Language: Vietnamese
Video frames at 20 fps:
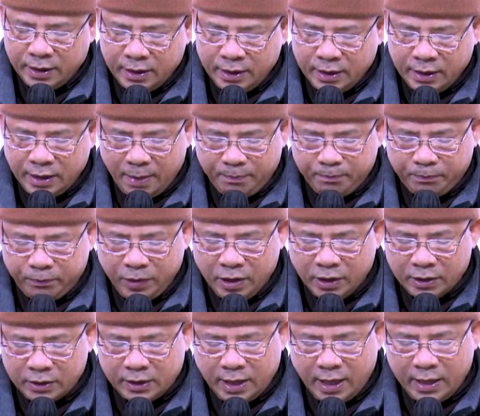gặp
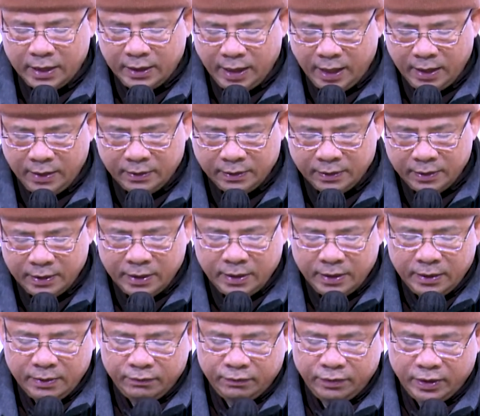được thần nhân
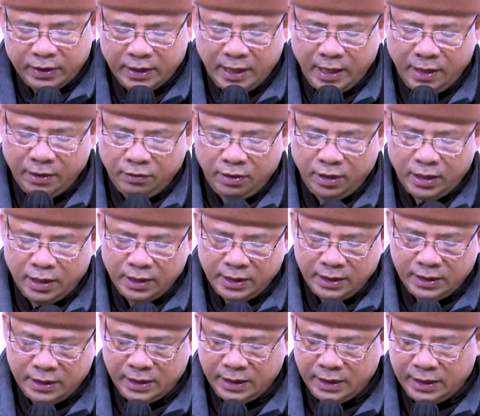và theo
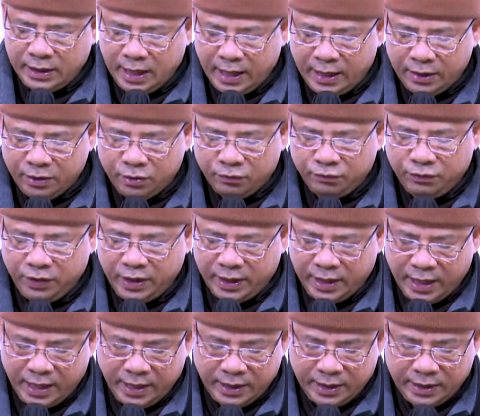lời chỉ dạy của vị
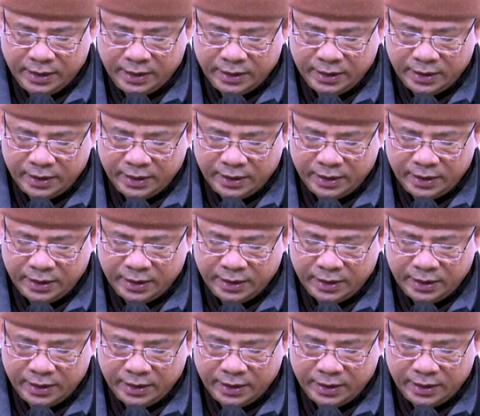này